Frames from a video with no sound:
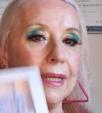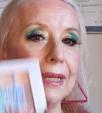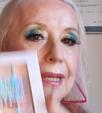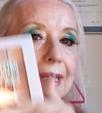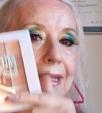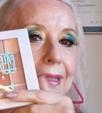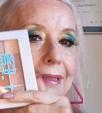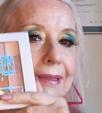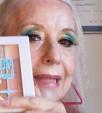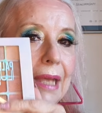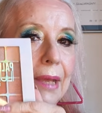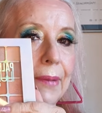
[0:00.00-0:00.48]

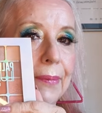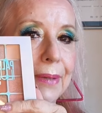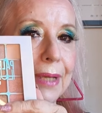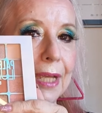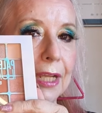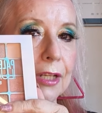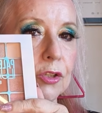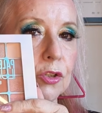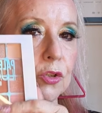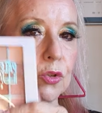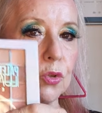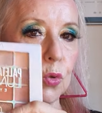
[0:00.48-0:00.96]
esta es
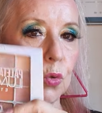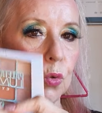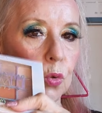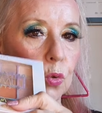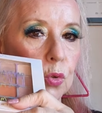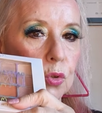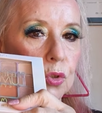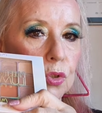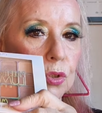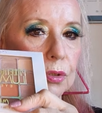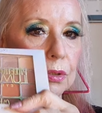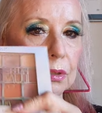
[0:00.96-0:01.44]
bien
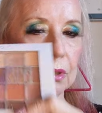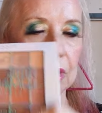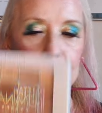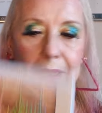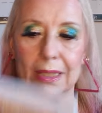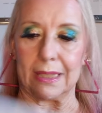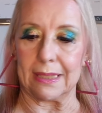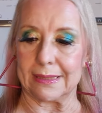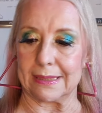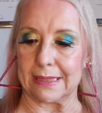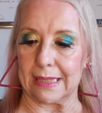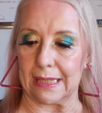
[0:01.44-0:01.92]
nude,
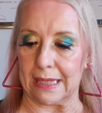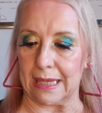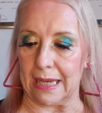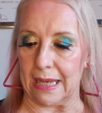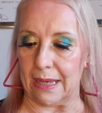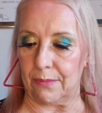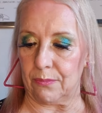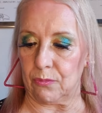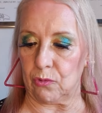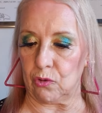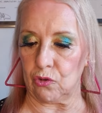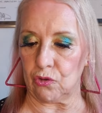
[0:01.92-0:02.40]
ahora la
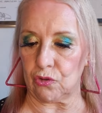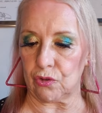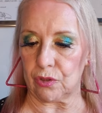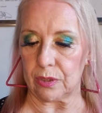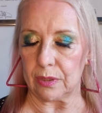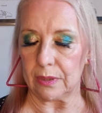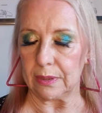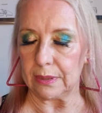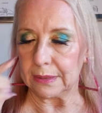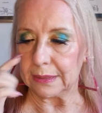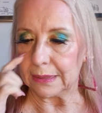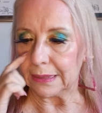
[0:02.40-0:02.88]
sacamos.